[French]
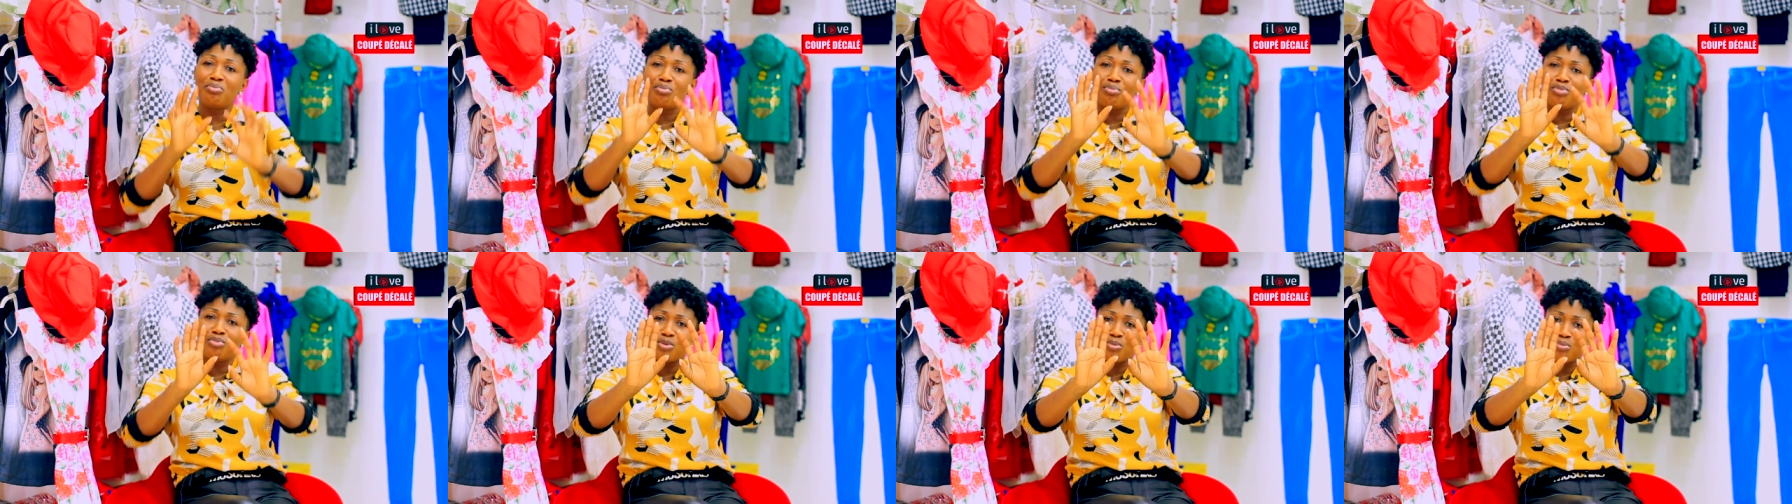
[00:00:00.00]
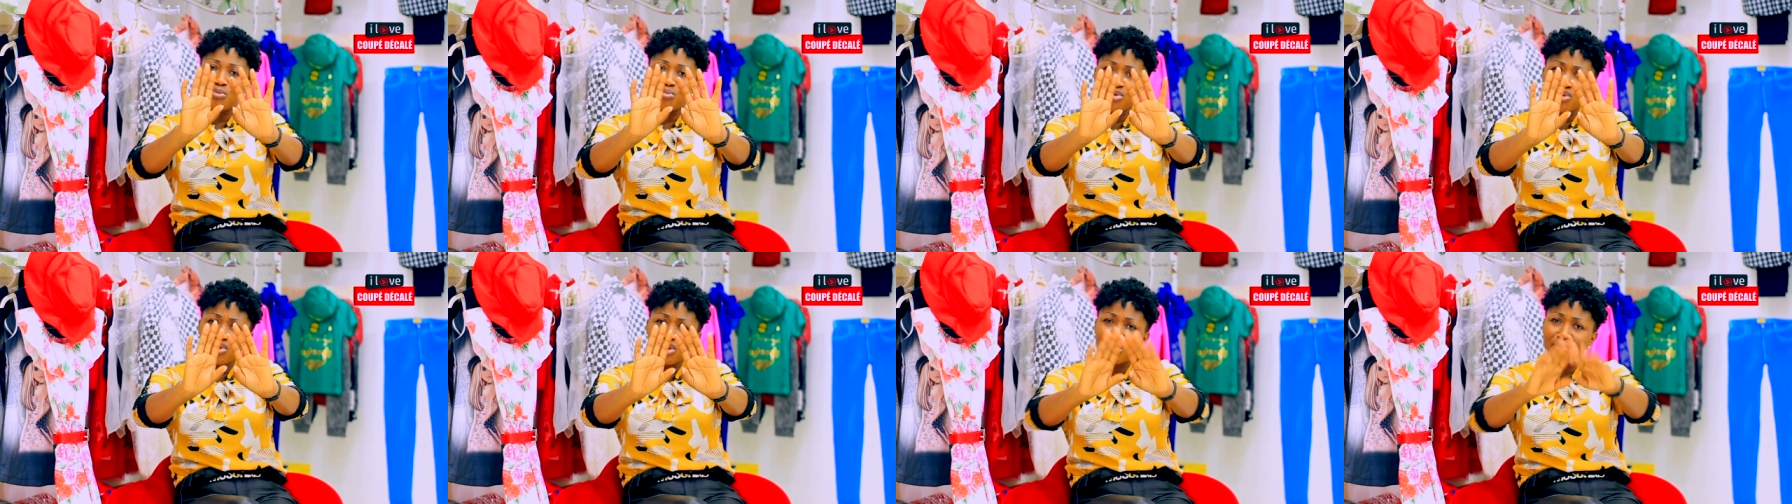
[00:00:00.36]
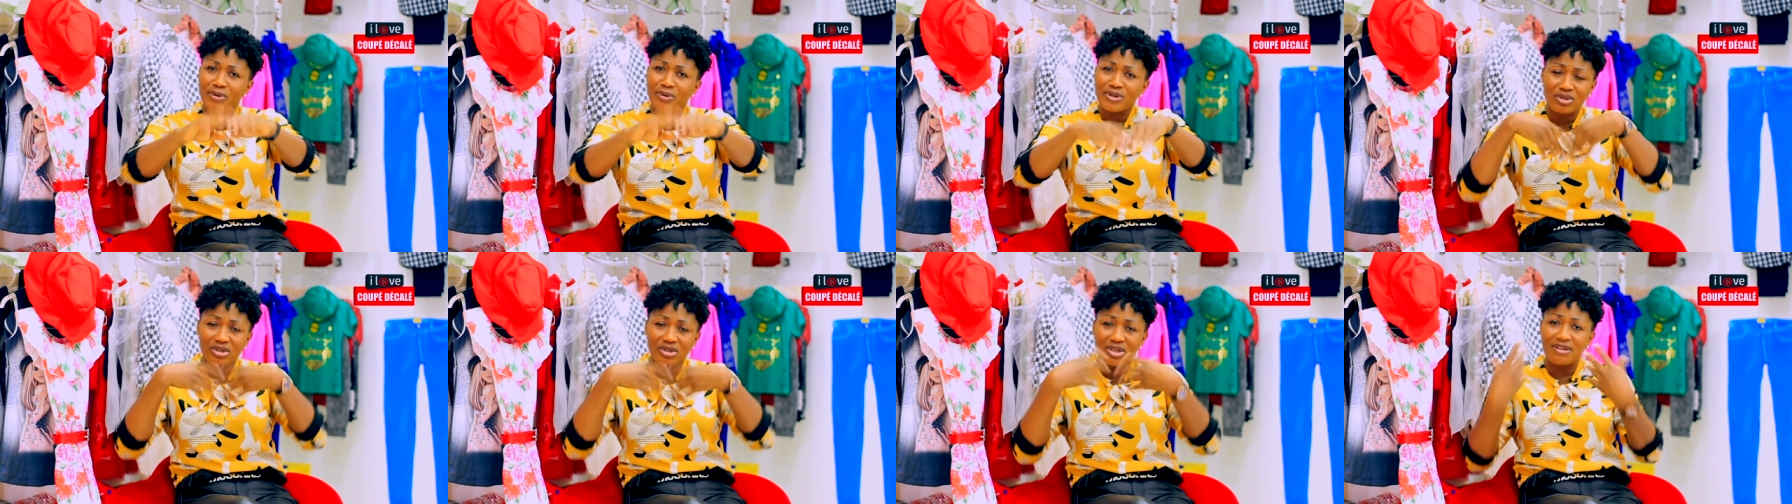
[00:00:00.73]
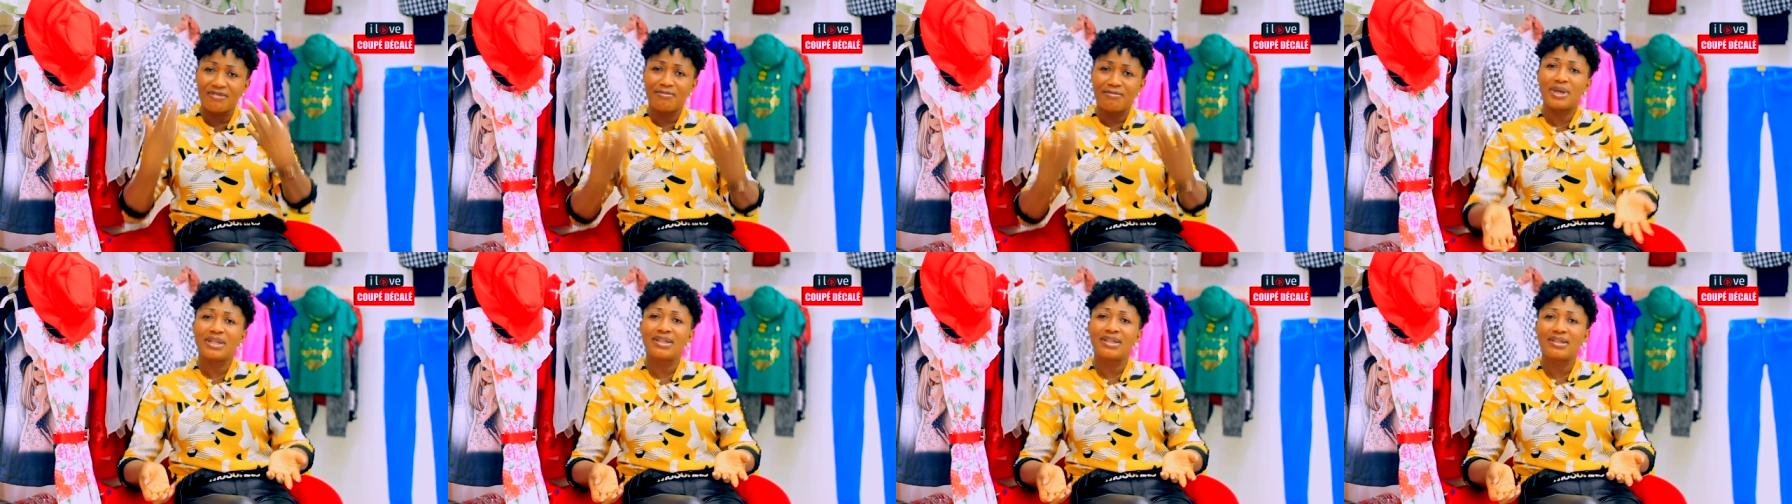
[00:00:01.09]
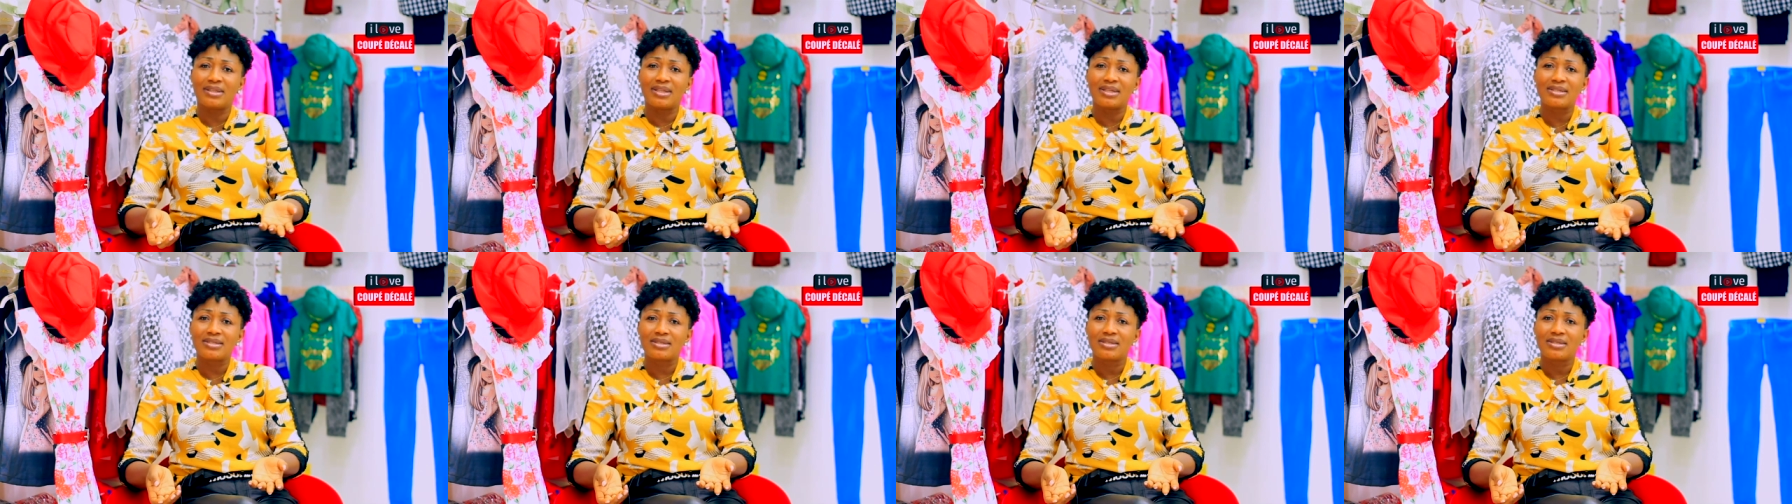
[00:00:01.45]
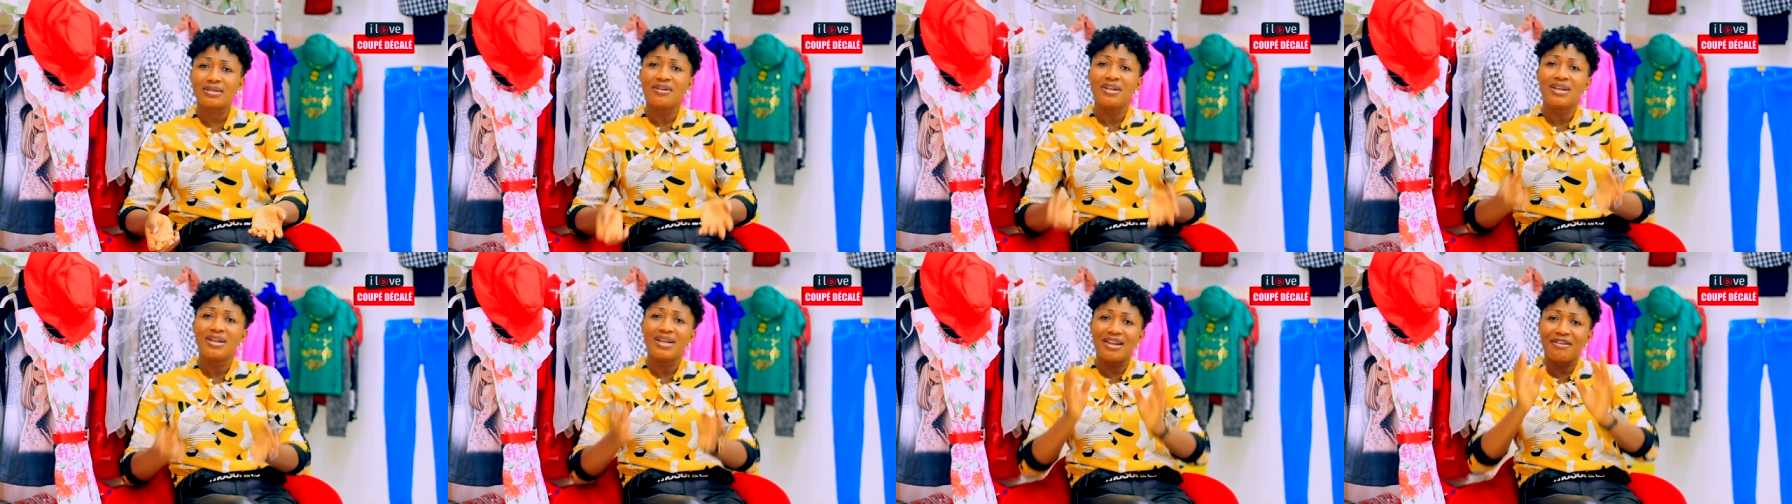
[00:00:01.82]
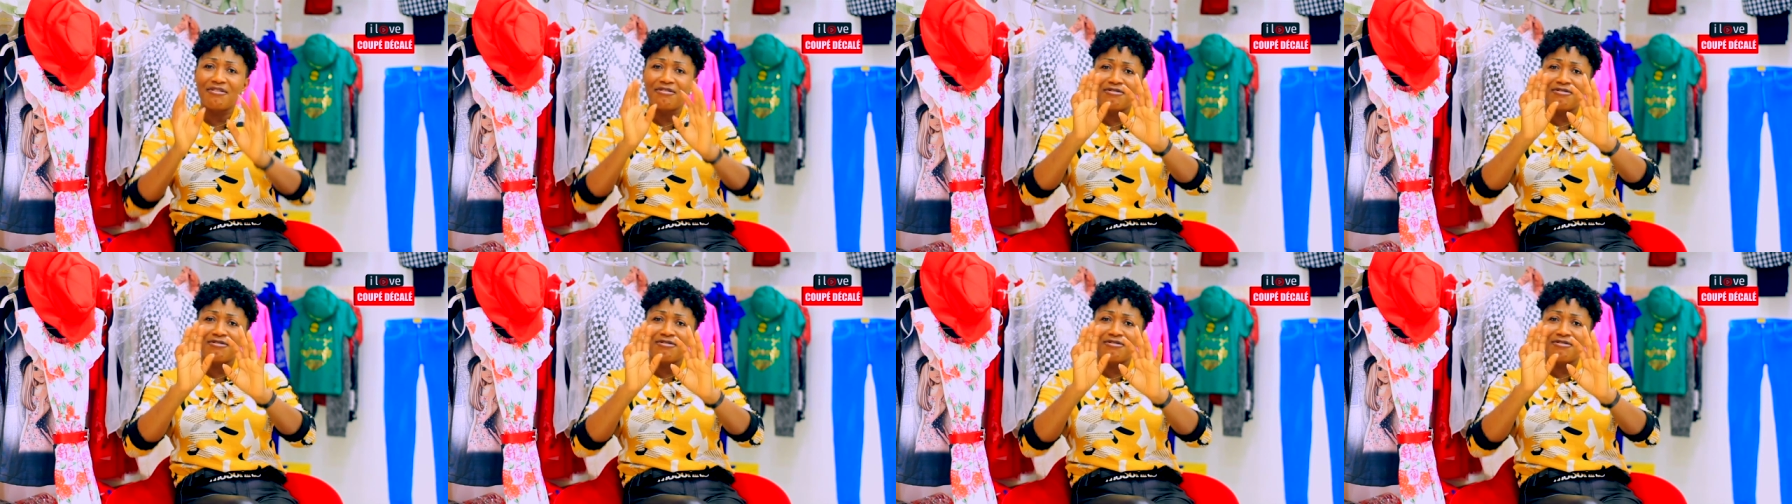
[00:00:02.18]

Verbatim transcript: Donc, pourquoi on va sortir les pas de danse, les